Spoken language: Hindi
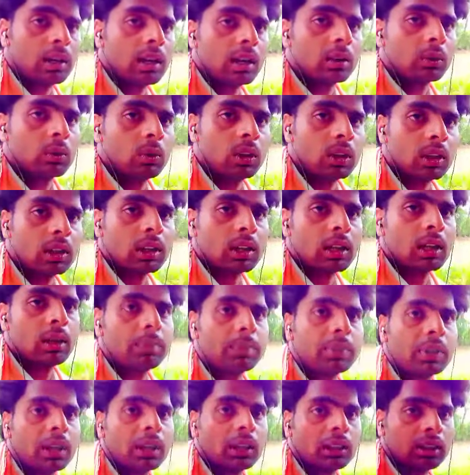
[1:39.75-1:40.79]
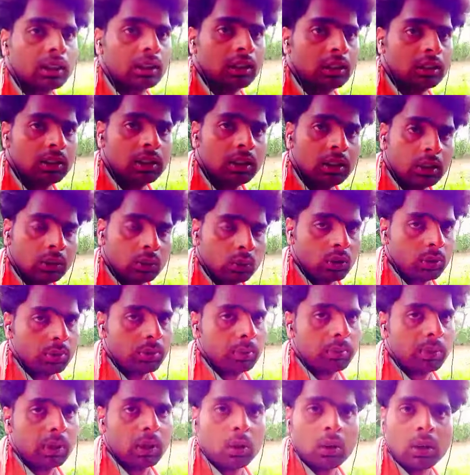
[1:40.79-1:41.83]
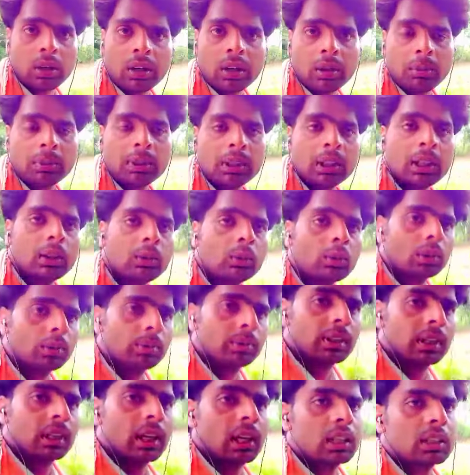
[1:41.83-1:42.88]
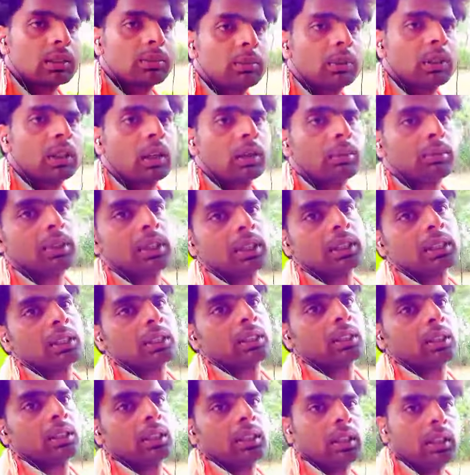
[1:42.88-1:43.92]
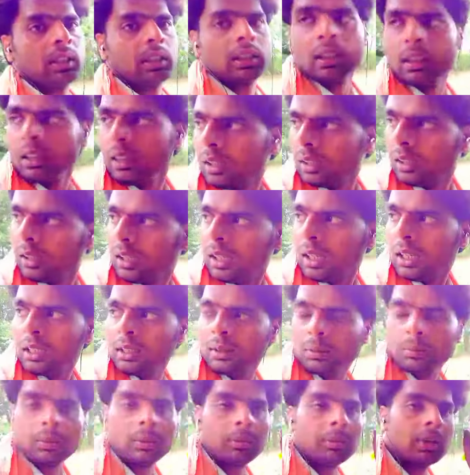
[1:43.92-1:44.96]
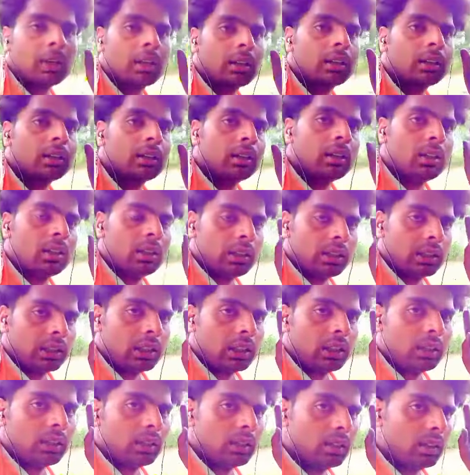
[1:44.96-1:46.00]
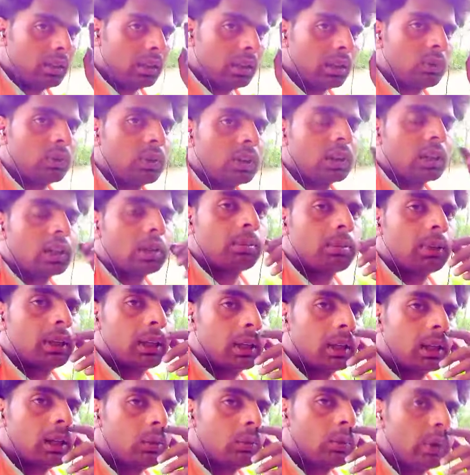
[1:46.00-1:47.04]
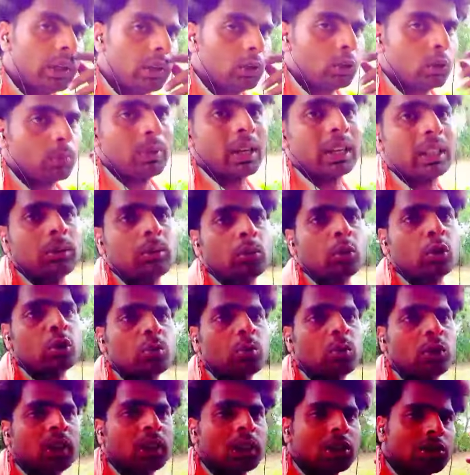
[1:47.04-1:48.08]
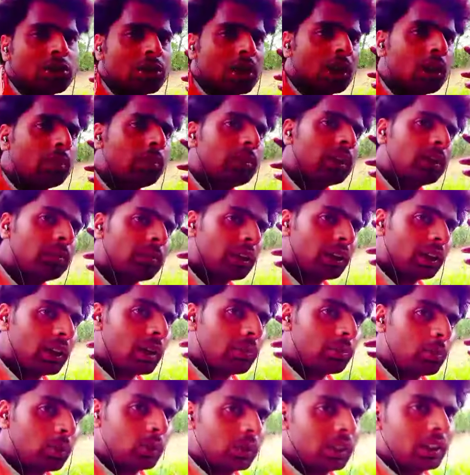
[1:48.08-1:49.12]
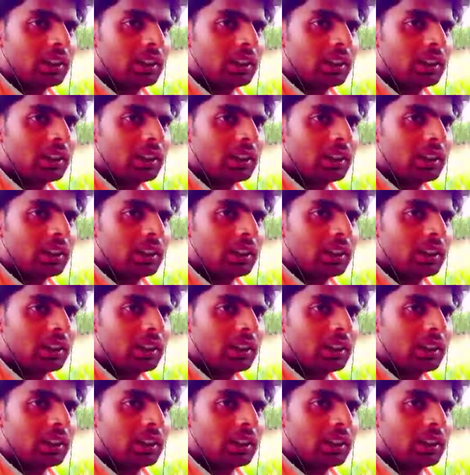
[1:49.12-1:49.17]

आर घोट का काम किया था तो अभी मैं ऑलरेडी बता दूँ कभी क्लास में था आप देख सकते हैं कि हाथ में मेरा इंक वगैरह भी लगा हुआ है और बाकी भोजपुरिया स्टाइल में मैं आपको